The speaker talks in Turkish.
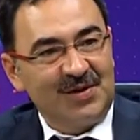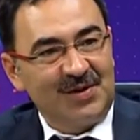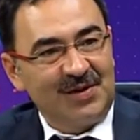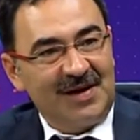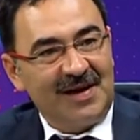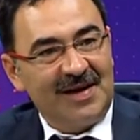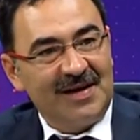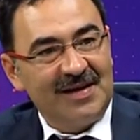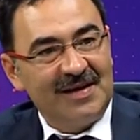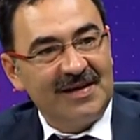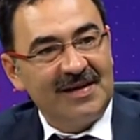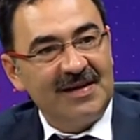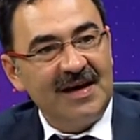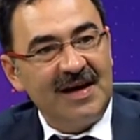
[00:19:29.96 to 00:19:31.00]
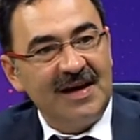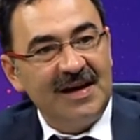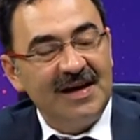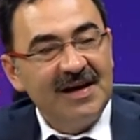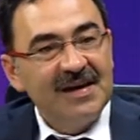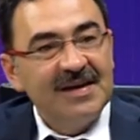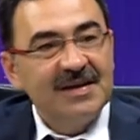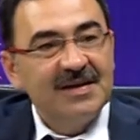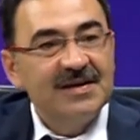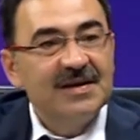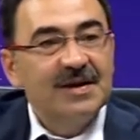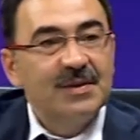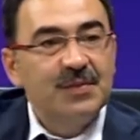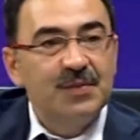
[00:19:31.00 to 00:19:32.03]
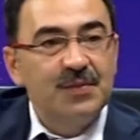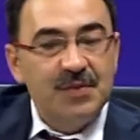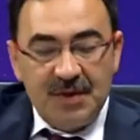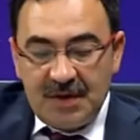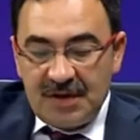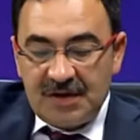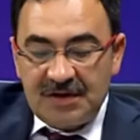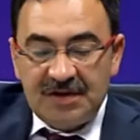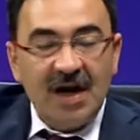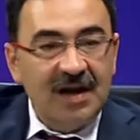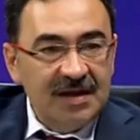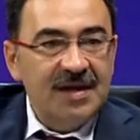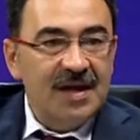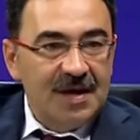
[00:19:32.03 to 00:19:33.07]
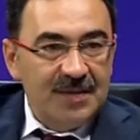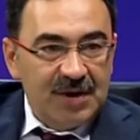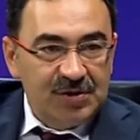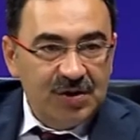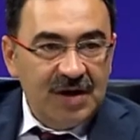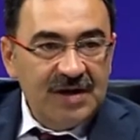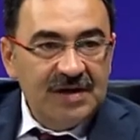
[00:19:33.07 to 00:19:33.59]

onlara. Yani bölge olarak neresi? Dağlık Karabak şu Dağlık,